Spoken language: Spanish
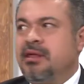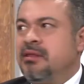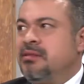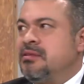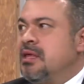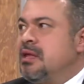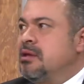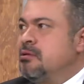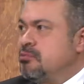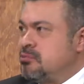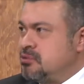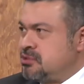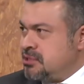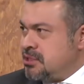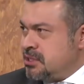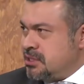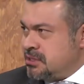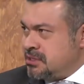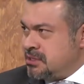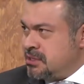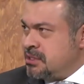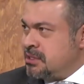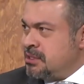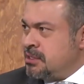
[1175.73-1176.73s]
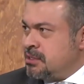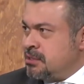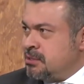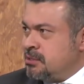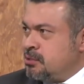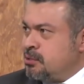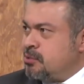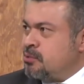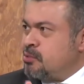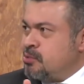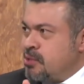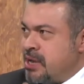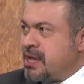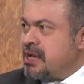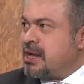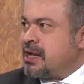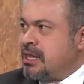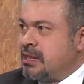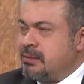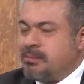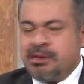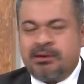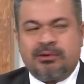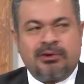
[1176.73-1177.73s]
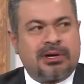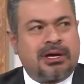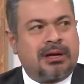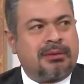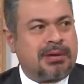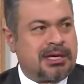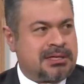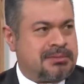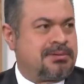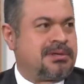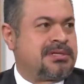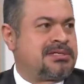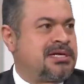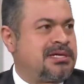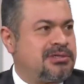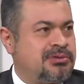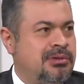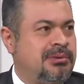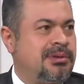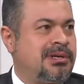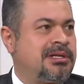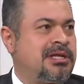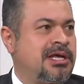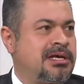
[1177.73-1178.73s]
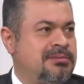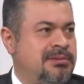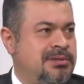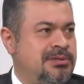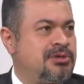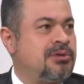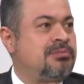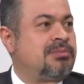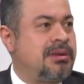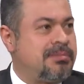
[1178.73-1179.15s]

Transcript: denuncias de un académico que va a expresar su libertad de expresión.